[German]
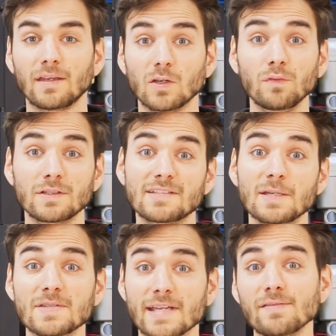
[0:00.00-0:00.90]
Ich hoffe, die
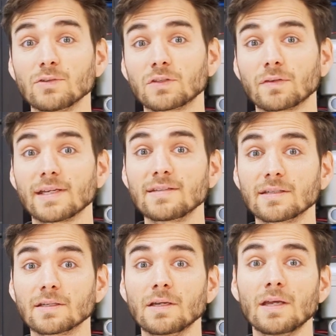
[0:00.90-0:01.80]
Tipps helfen euch
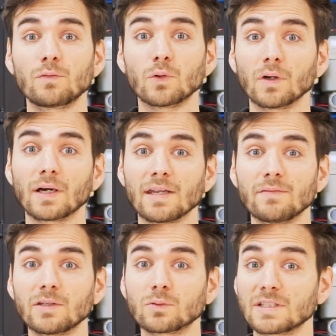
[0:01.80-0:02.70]
weiter, für eure
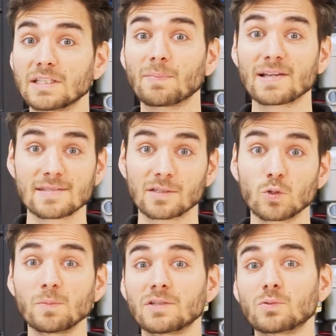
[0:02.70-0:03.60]
Anwendung die passende
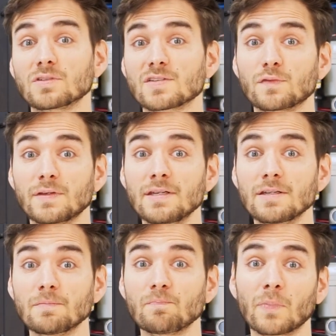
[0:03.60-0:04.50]
Kühlmethode zu
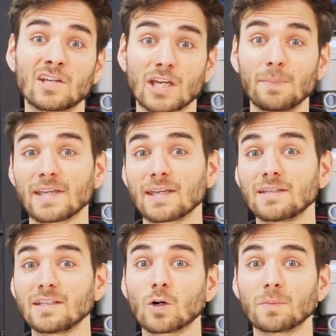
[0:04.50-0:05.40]
finden. Schreibt
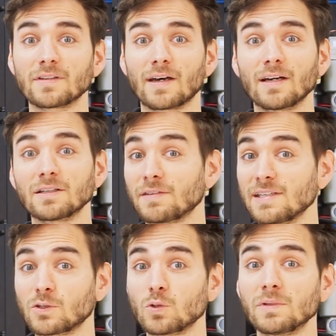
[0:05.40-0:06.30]
gerne in die Kommentare,
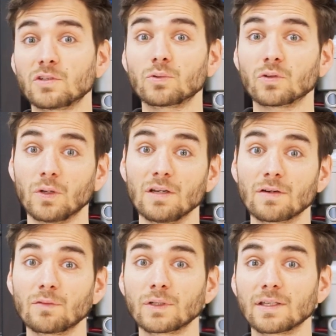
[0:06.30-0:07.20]
welche Kühlmethode euer
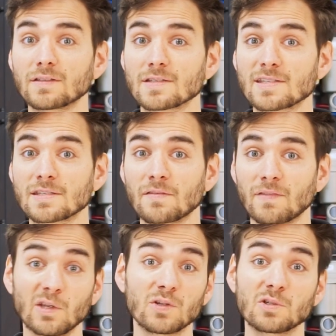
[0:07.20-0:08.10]
Favorit ist.
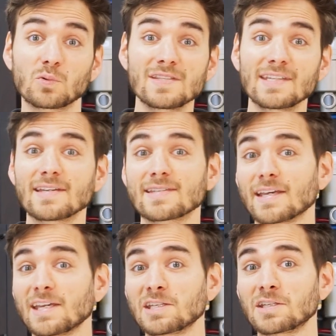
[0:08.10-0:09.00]
Wenn ihr euch noch unsicher
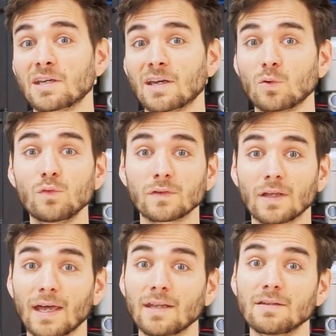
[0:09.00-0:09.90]
seid, ruft
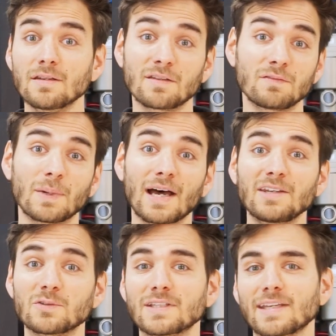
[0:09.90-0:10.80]
an, wir
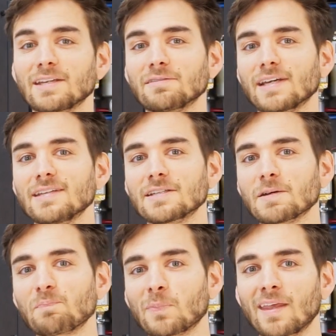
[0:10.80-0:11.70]
beraten euch gerne
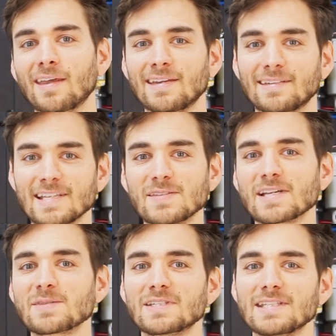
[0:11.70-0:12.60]
weiter. Das
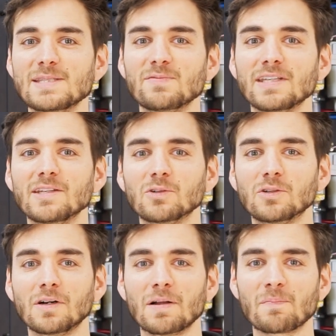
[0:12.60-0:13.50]
war's mit diesem
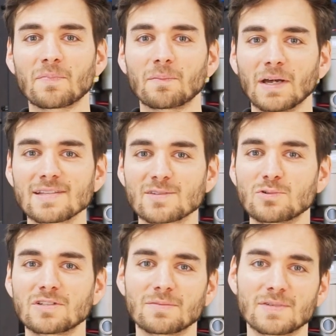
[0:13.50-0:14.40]
Video. Macht's
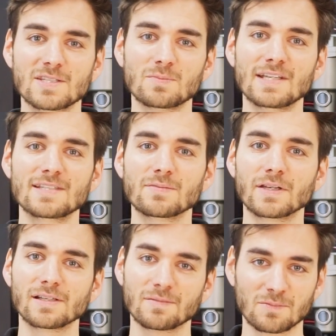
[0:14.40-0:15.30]
gut, bis zum nächsten
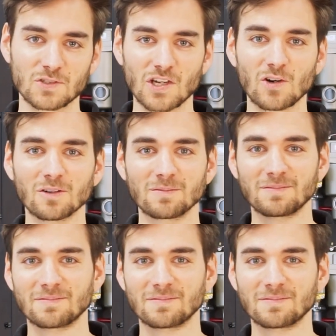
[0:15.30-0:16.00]
Mal. Ciao!